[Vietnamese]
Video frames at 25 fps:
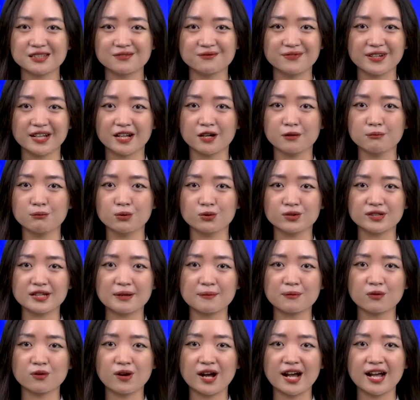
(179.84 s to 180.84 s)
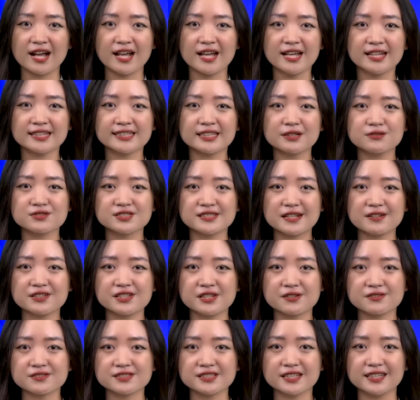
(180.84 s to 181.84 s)
Vậy hơn một năm qua, cựu sao
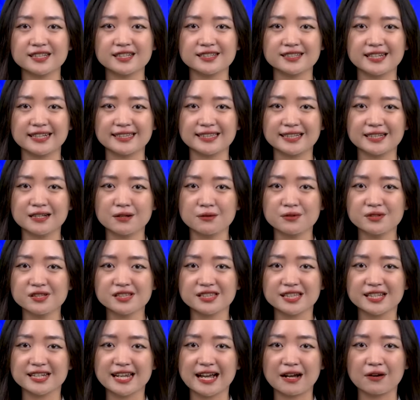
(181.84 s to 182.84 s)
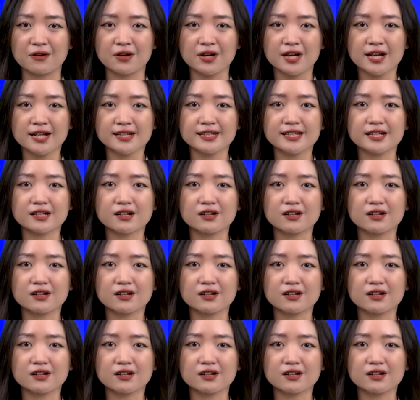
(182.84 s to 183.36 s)
Chelsea đã thi đấu như thế nào để